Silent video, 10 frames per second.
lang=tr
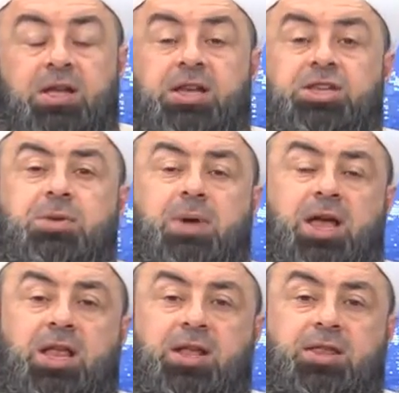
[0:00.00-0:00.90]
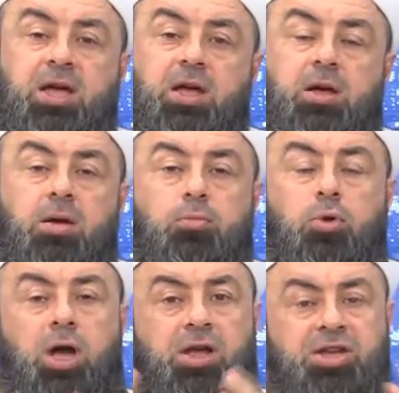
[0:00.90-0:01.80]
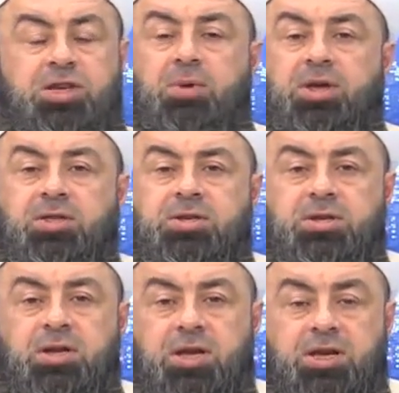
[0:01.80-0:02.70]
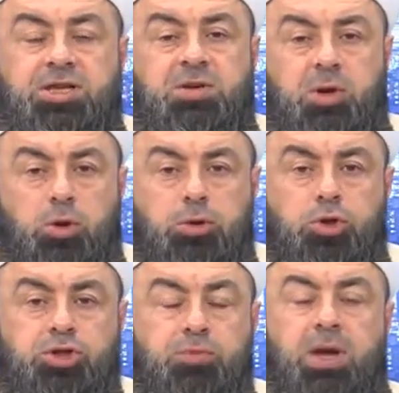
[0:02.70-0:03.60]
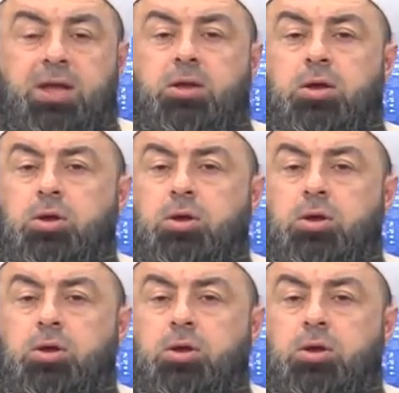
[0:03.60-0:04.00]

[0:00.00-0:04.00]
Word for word: Recep aylarında bu ay Recep ayıdır. Recep ayı olduğu için ben